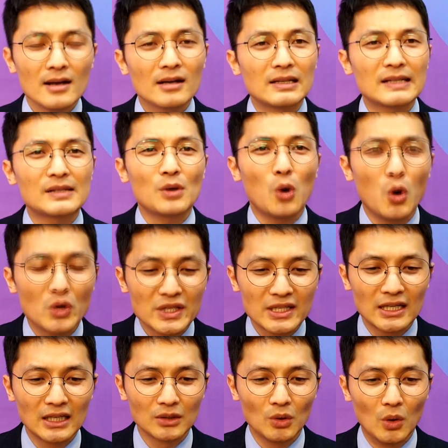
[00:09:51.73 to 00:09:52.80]
그래서
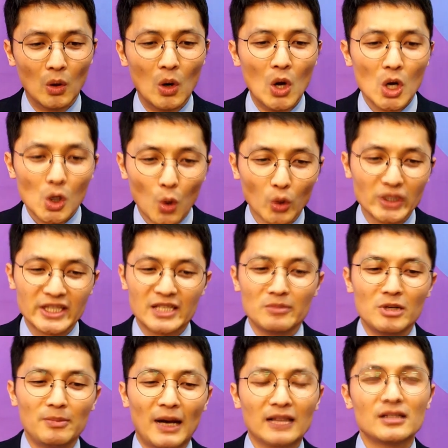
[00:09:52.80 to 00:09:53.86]
혹시라도
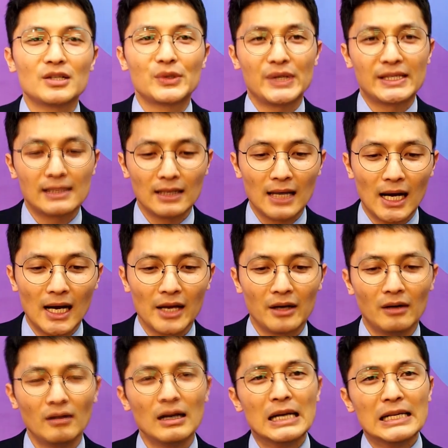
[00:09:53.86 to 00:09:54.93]
고침을 받을 수 있을까
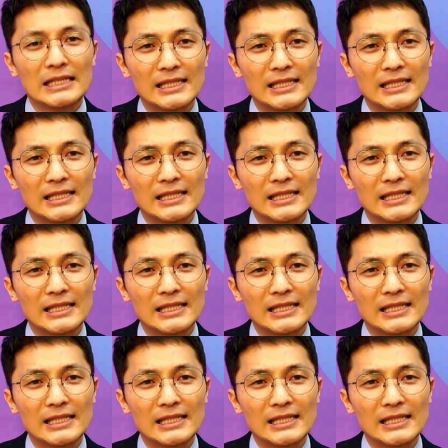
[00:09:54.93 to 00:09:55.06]
하여